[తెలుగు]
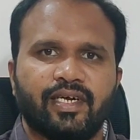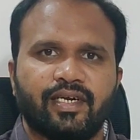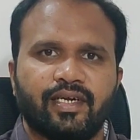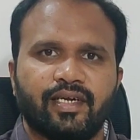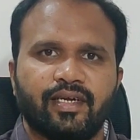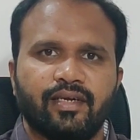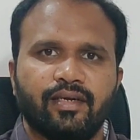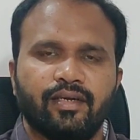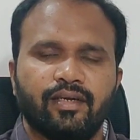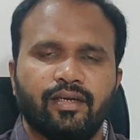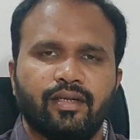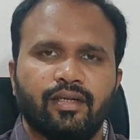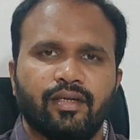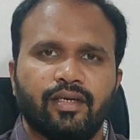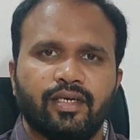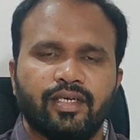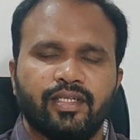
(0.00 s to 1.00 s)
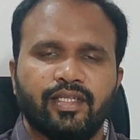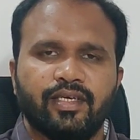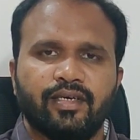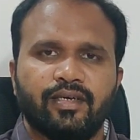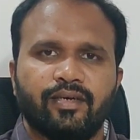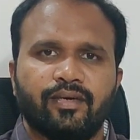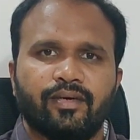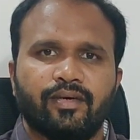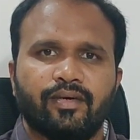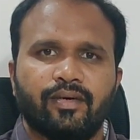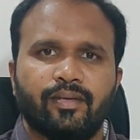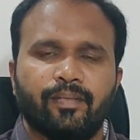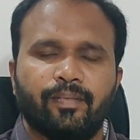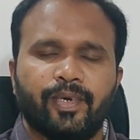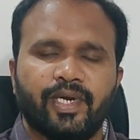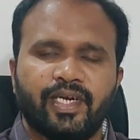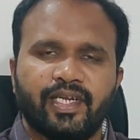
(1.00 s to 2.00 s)
ఏంటి అంటే ఇది
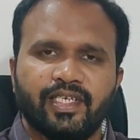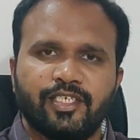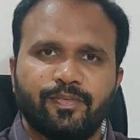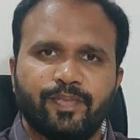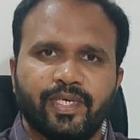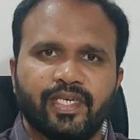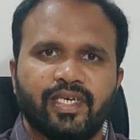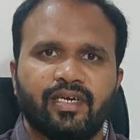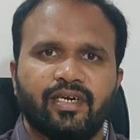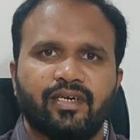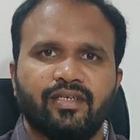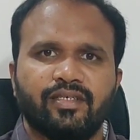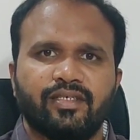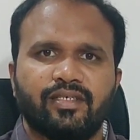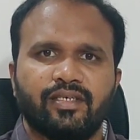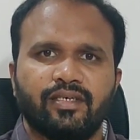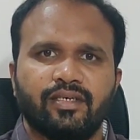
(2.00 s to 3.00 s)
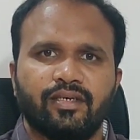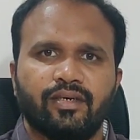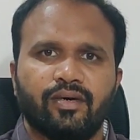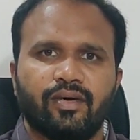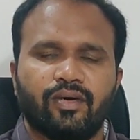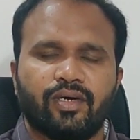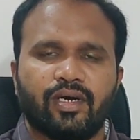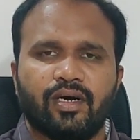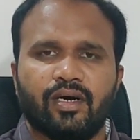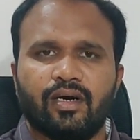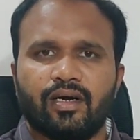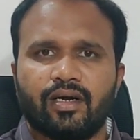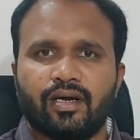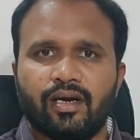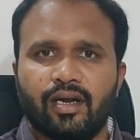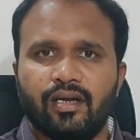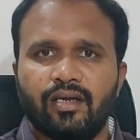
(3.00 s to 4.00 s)
బ్రిటిష్ పీరియడ్ నుంచి ఒక
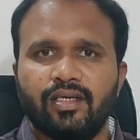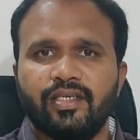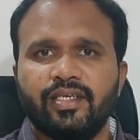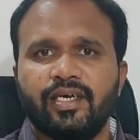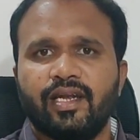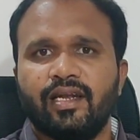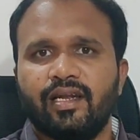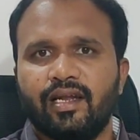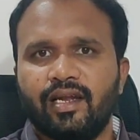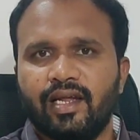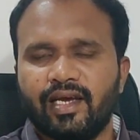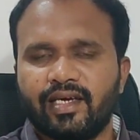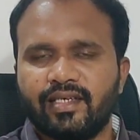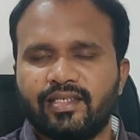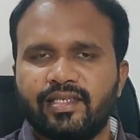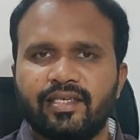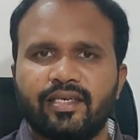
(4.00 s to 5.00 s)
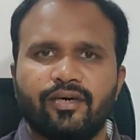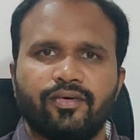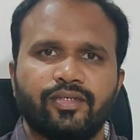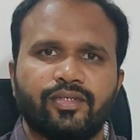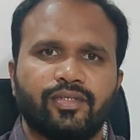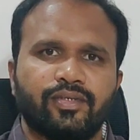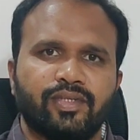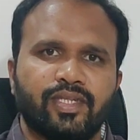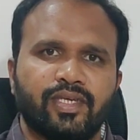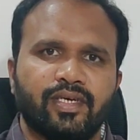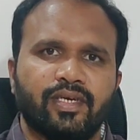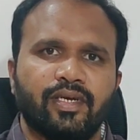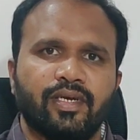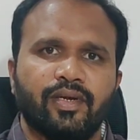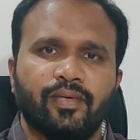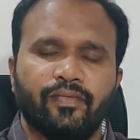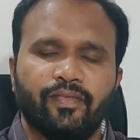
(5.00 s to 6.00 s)
కలోనియల్ లెగసీగా వస్తుంది
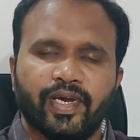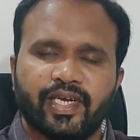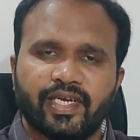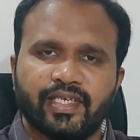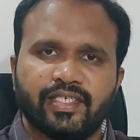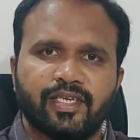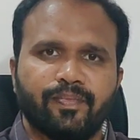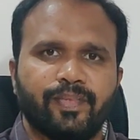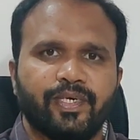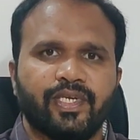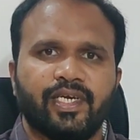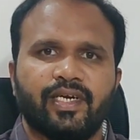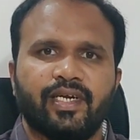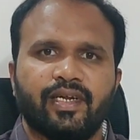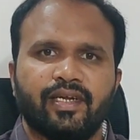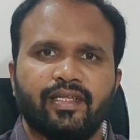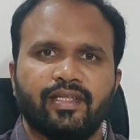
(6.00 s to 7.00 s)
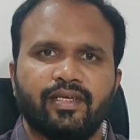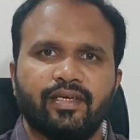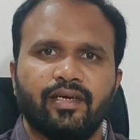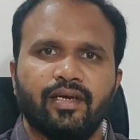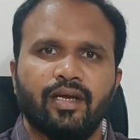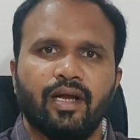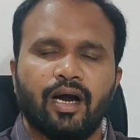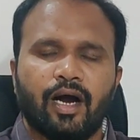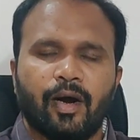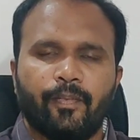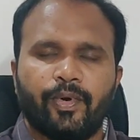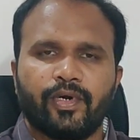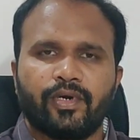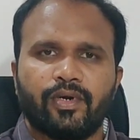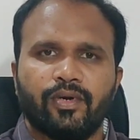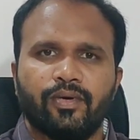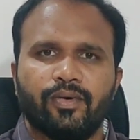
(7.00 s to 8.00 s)
వెకేషన్ పీరియడ్ అనేది
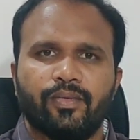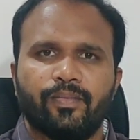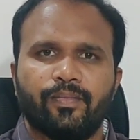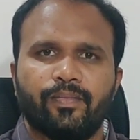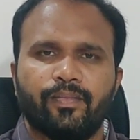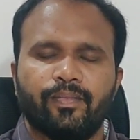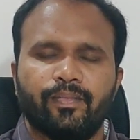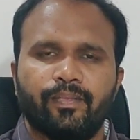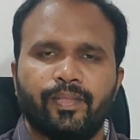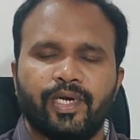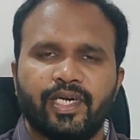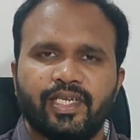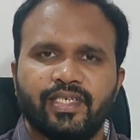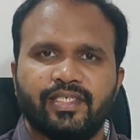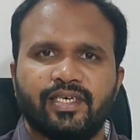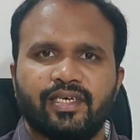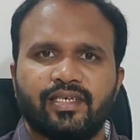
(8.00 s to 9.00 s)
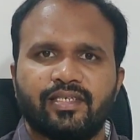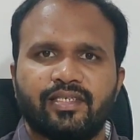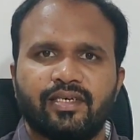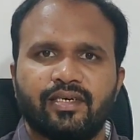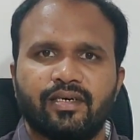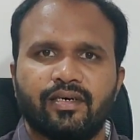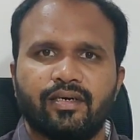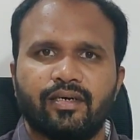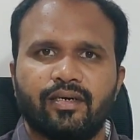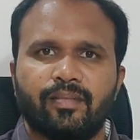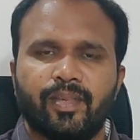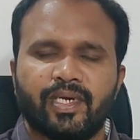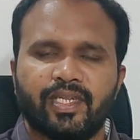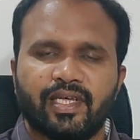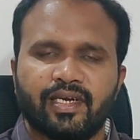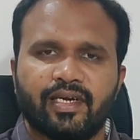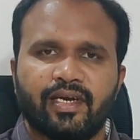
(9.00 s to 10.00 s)
అప్పట్లో బ్రిటిషర్స్
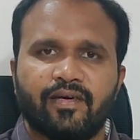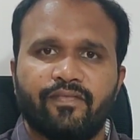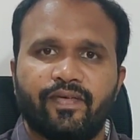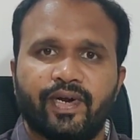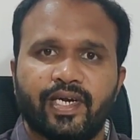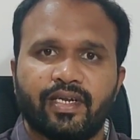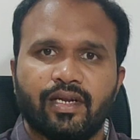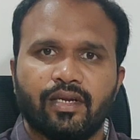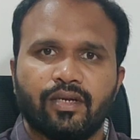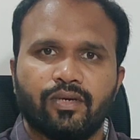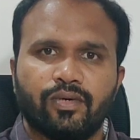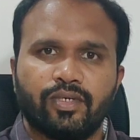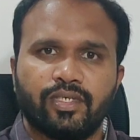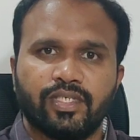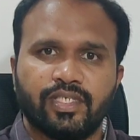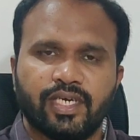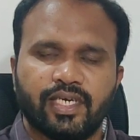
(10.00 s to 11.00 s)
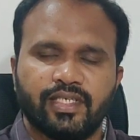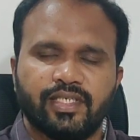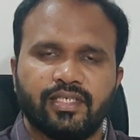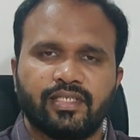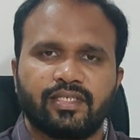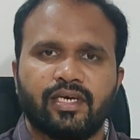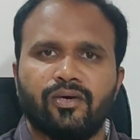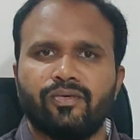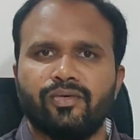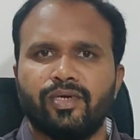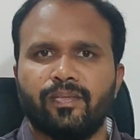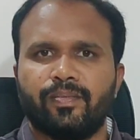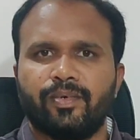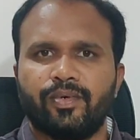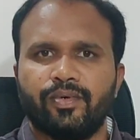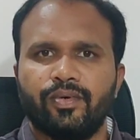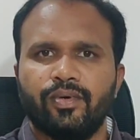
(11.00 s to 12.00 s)
మన దగ్గర ఫెడరల్ కోర్ట్ జడ్జెస్గా
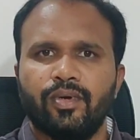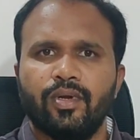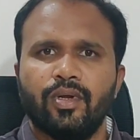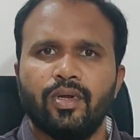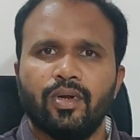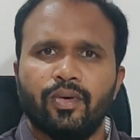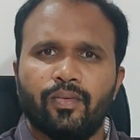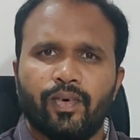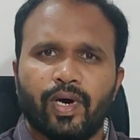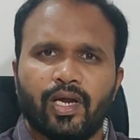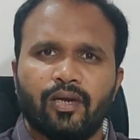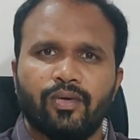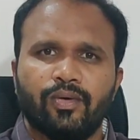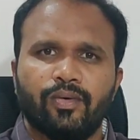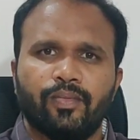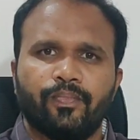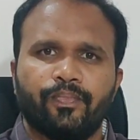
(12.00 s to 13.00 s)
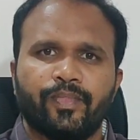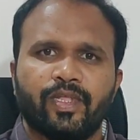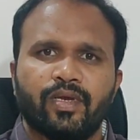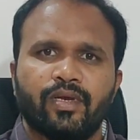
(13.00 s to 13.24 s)
ఉన్నప్పుడు వాళ్ళు